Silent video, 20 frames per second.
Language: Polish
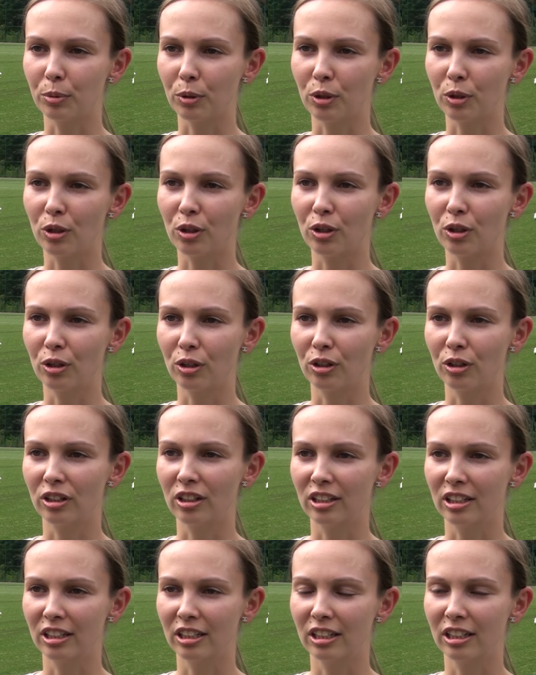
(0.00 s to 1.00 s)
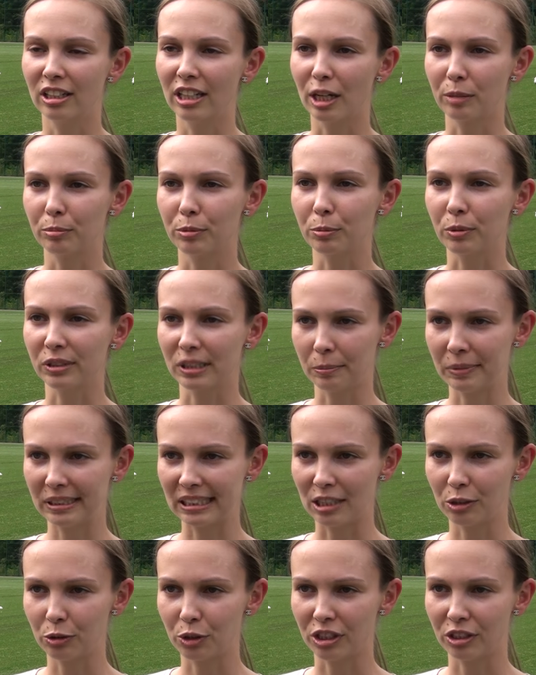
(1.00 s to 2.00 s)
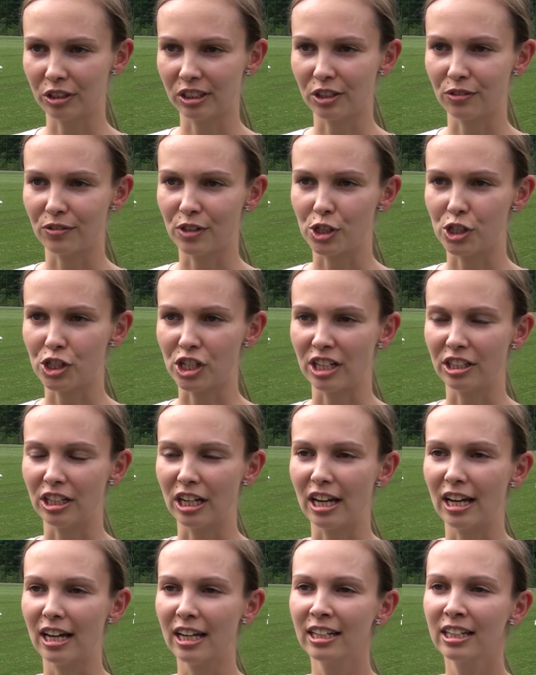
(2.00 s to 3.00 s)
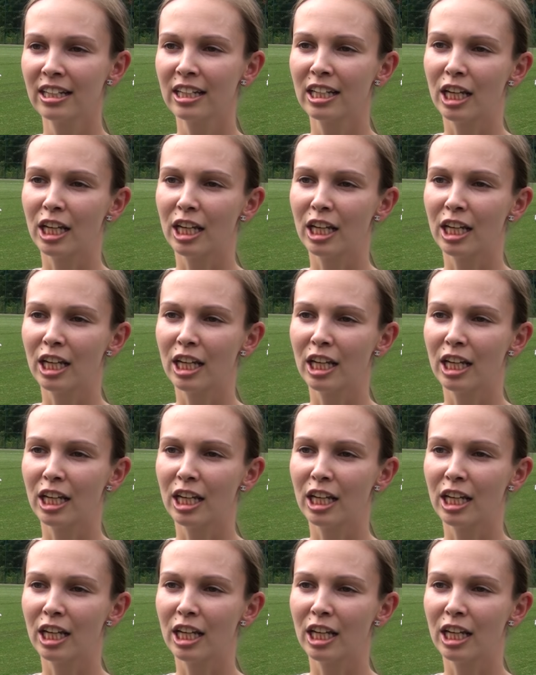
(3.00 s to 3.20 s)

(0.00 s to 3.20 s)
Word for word: po, e, jakby po zapisaniu się do stowarzyszenia,